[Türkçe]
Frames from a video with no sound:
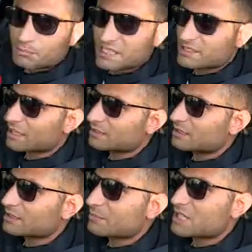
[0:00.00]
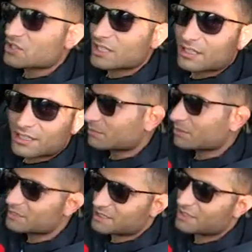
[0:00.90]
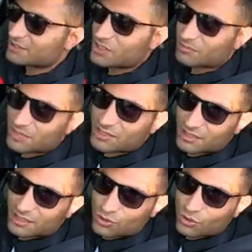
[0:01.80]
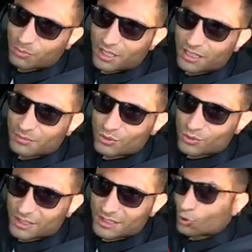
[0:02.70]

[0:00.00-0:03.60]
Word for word: Bir saate 25 TL ama bir saat için 25 TL çok pahalı bir ücret.